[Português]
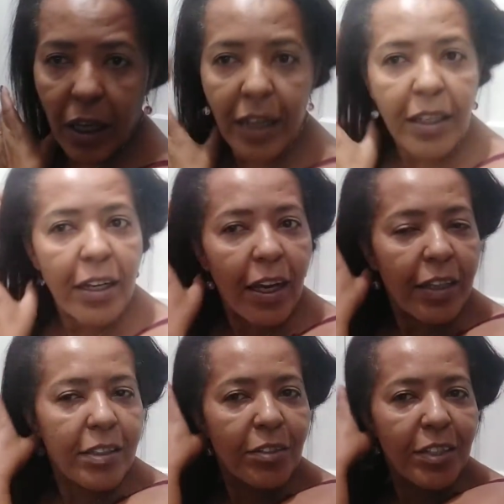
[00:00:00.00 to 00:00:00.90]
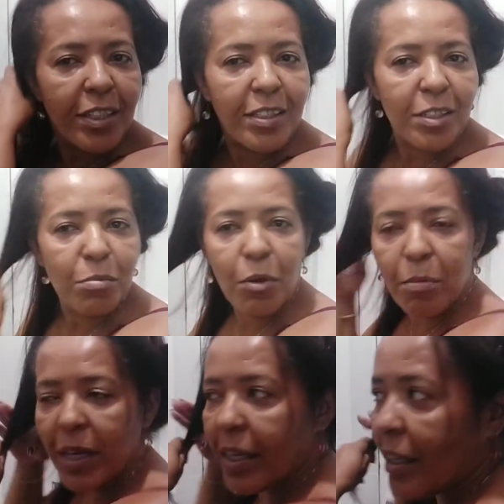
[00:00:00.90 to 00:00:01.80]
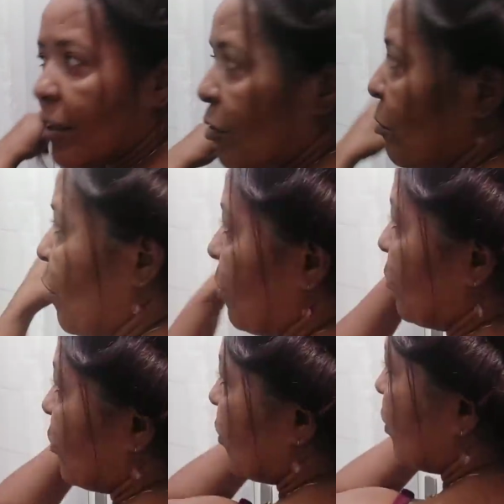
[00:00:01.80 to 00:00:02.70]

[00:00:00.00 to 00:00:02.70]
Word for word: Aqui em casa não tem essas bobeiras, não, meu amor.